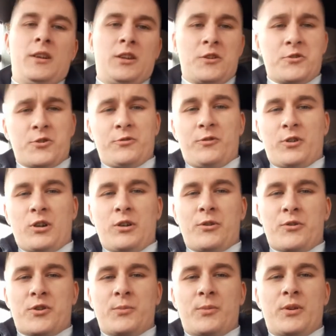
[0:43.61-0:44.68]
Dlaczego w ogóle
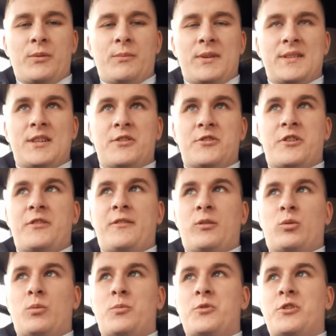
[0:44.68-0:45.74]
nosimy maseczki w
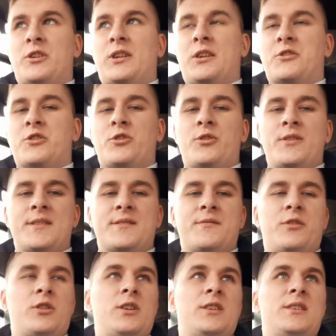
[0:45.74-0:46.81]
autobusie? Dlaczego jest w
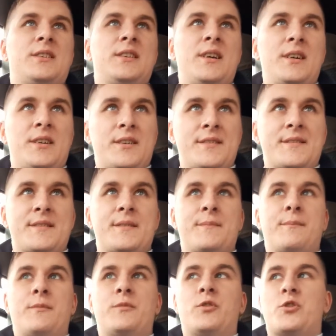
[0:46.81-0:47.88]
ogóle nakaz
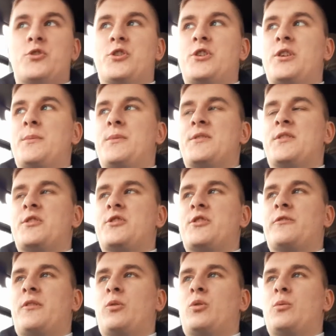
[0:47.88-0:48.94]
noszenia
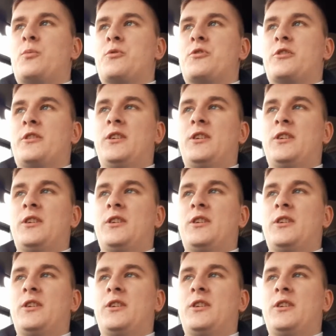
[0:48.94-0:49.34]
maseczek w autobusie?